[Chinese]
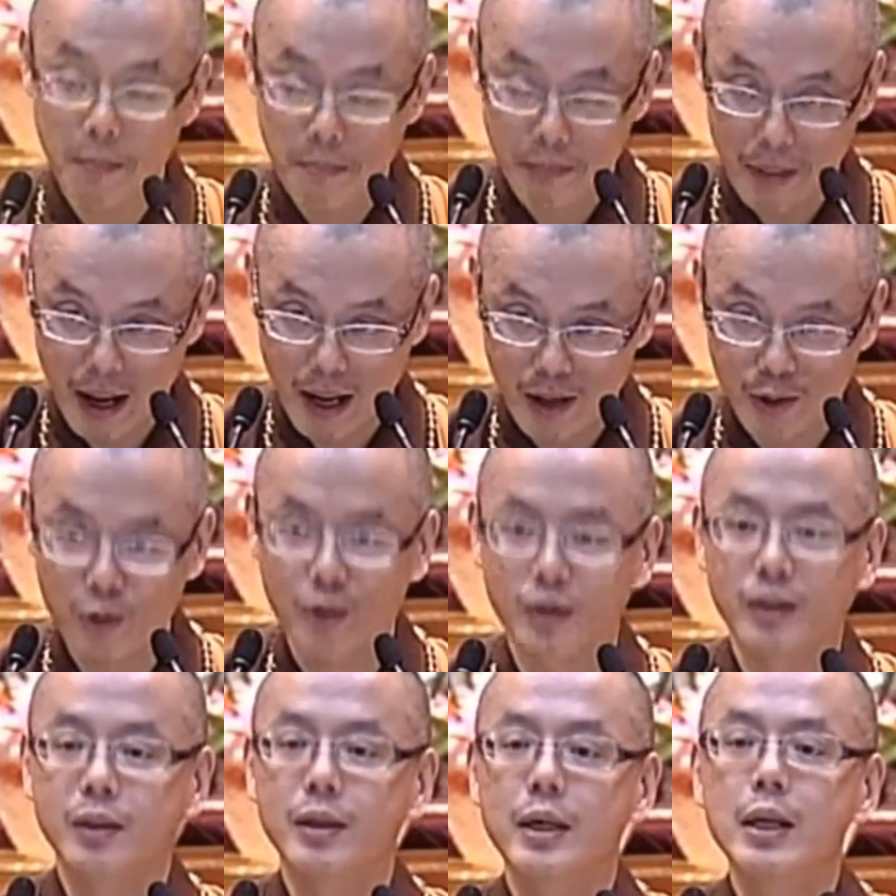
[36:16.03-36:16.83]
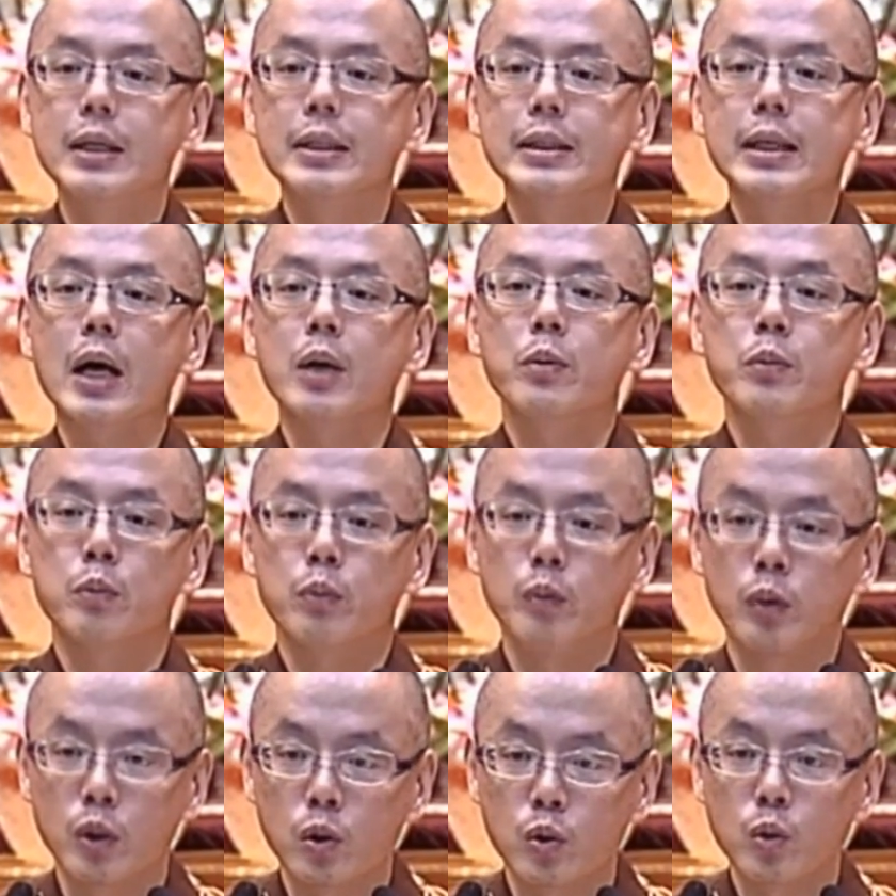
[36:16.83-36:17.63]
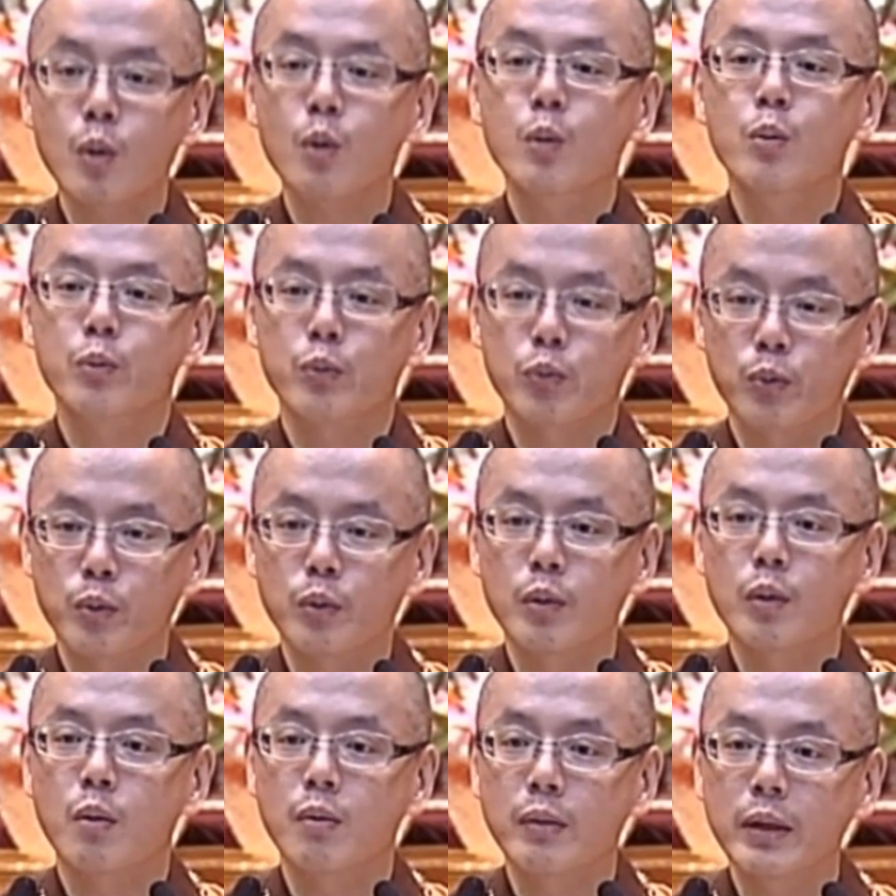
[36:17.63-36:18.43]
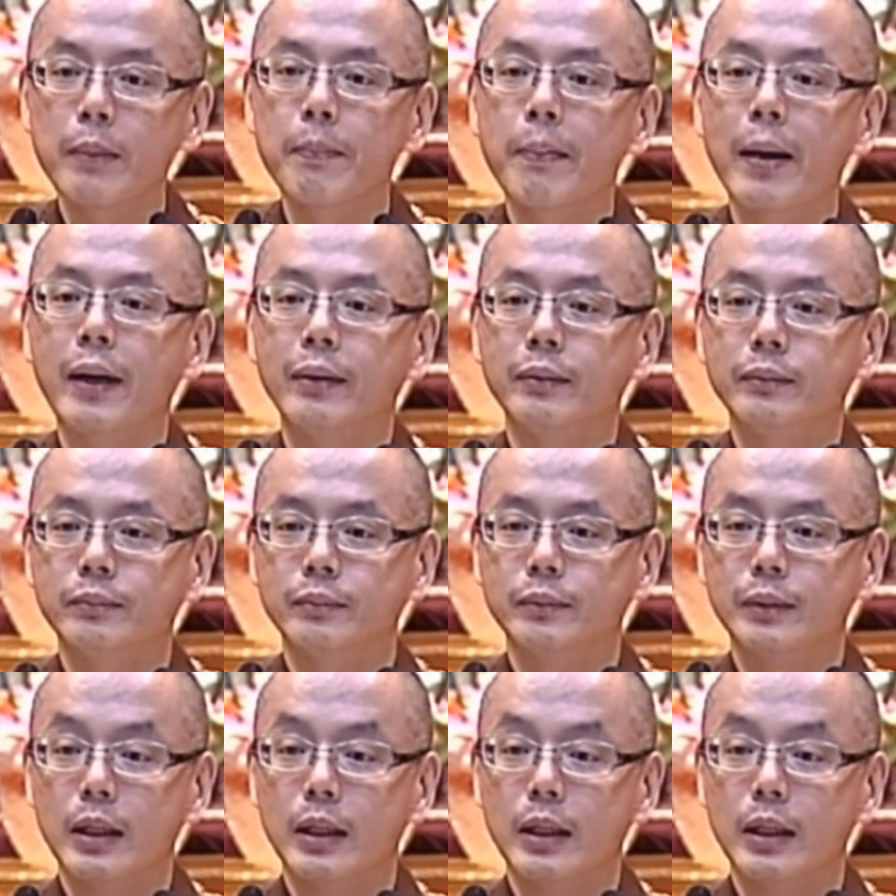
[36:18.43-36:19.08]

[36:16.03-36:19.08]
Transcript: compassion， 像宇宙虚空一般。